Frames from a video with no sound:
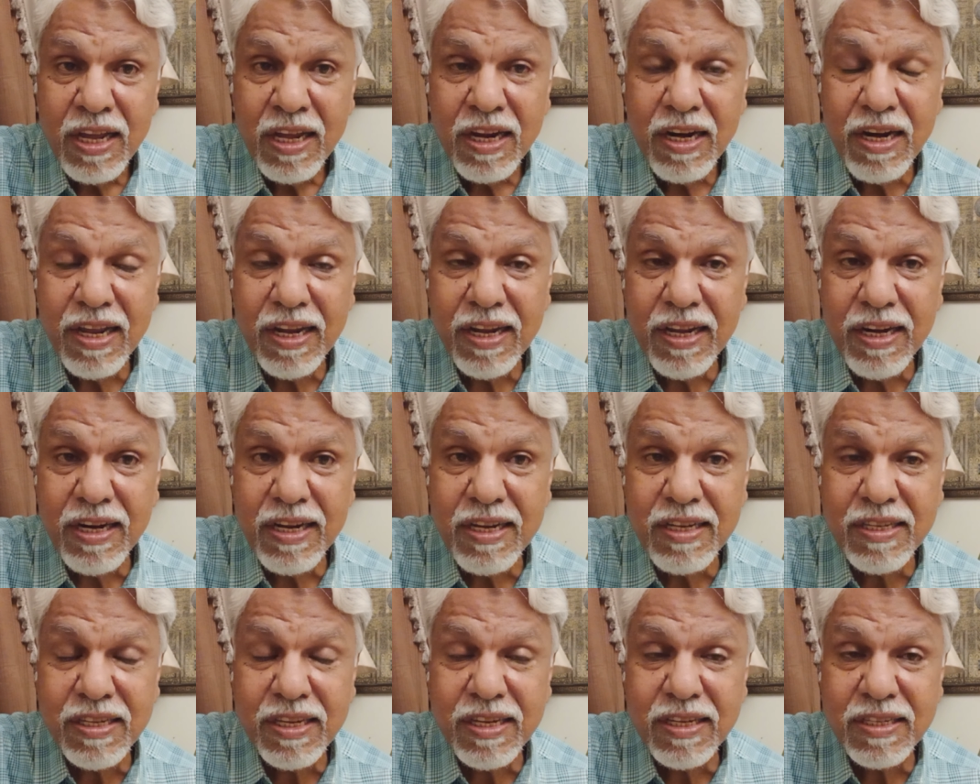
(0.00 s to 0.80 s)
लेकिन
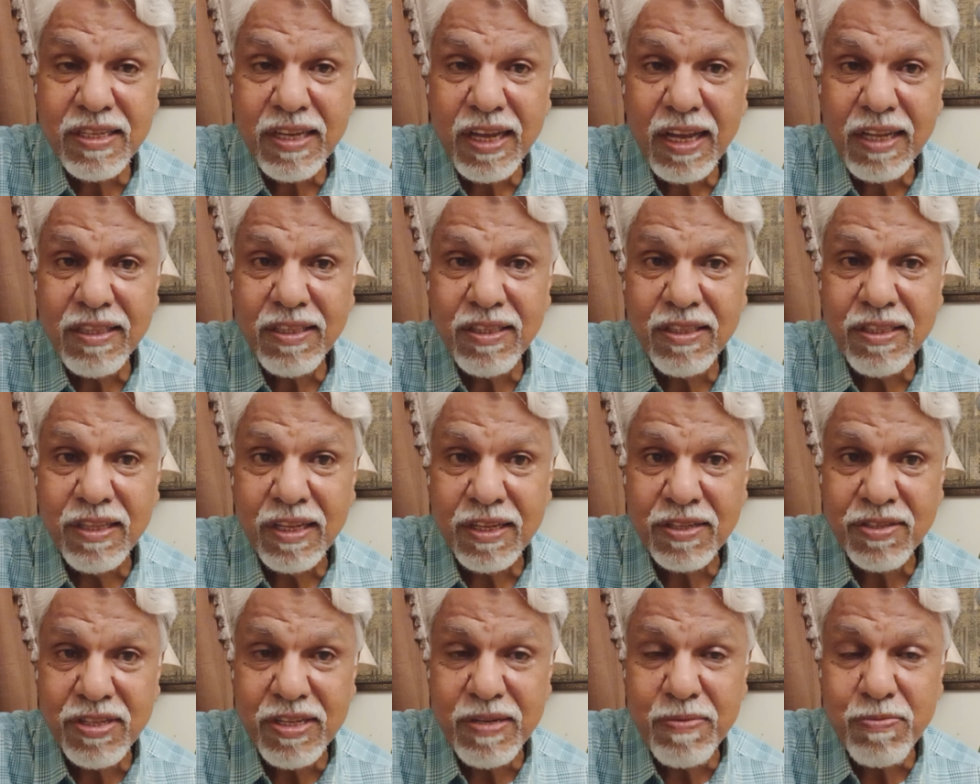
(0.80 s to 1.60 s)
इसके साथ
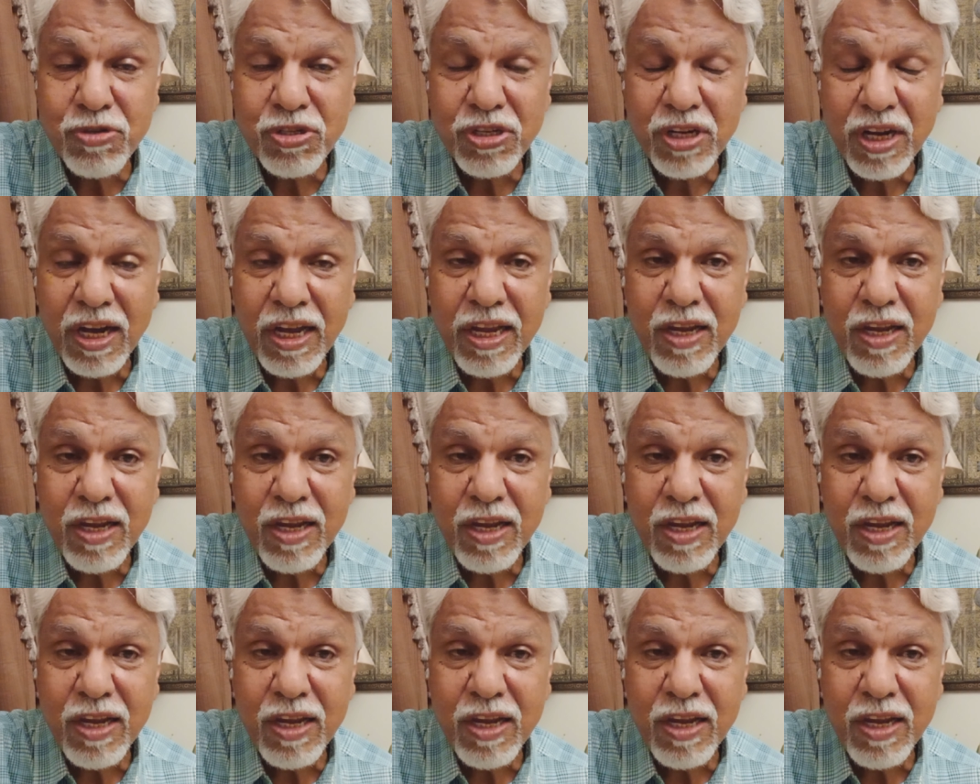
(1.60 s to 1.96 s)
नसीम शाह